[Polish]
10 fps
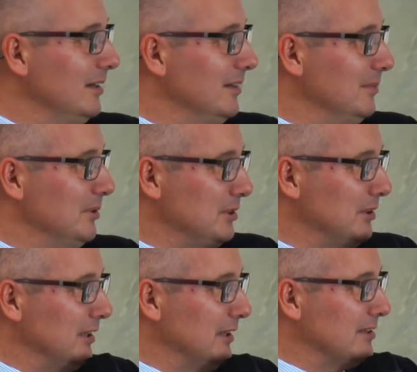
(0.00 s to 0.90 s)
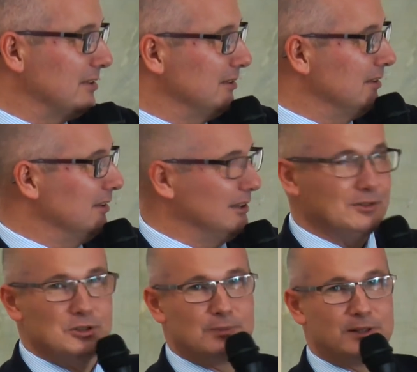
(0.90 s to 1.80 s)
myśli, myśli reakcyjne. Nie
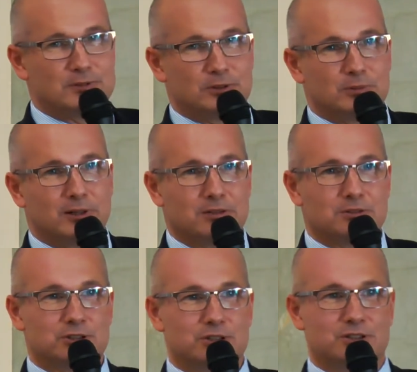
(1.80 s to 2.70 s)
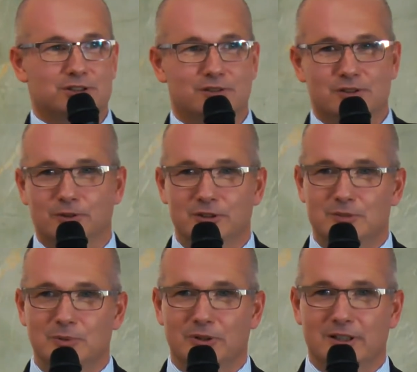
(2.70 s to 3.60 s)
wiem, czy Państwo to mają gdzieś w swoich
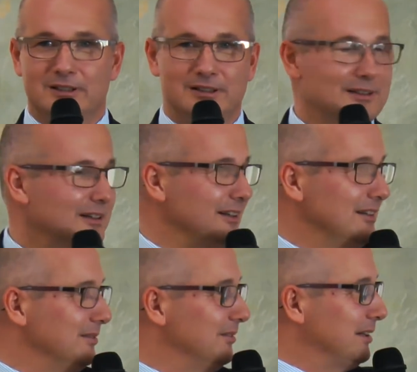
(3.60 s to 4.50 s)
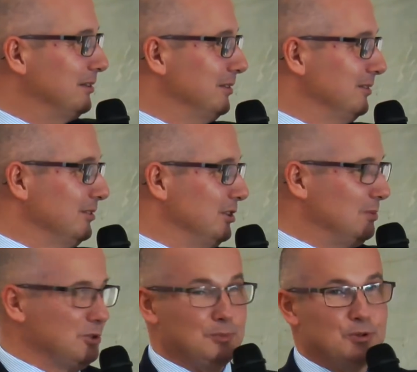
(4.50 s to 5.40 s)
zbiorach. Warto gdzieś
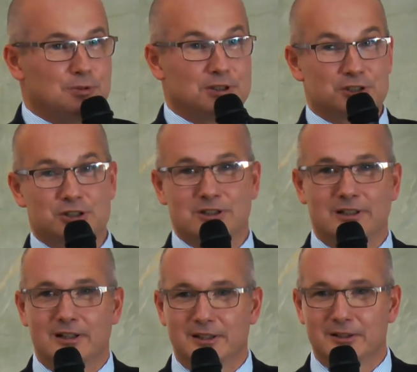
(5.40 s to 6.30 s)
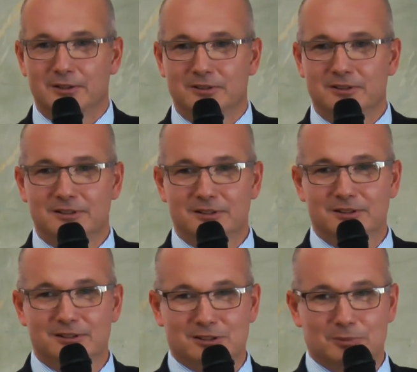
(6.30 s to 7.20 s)
może poszukać jeszcze na Allegro
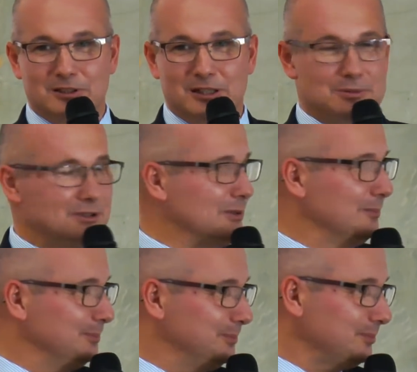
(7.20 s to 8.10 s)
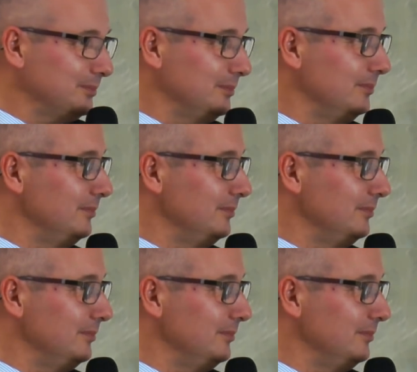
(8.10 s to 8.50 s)
i sobie nabyć. Artur